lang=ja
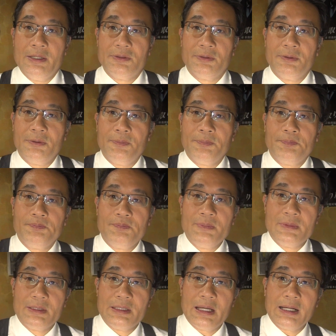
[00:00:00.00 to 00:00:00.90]
その
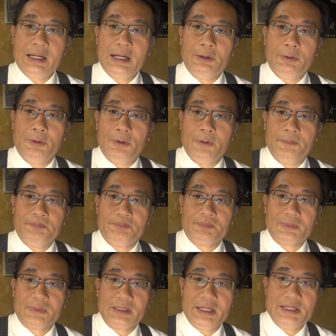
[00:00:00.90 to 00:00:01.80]
中を
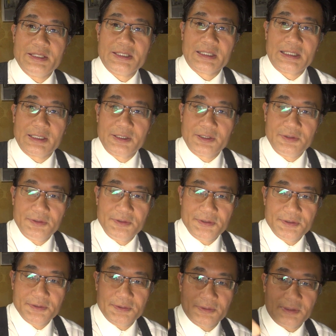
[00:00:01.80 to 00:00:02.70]
電車が
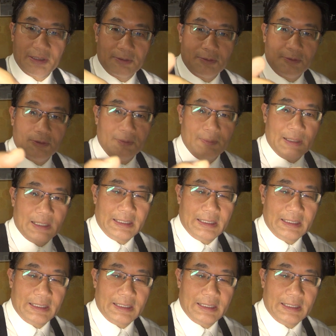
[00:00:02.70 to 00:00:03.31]
90度でこ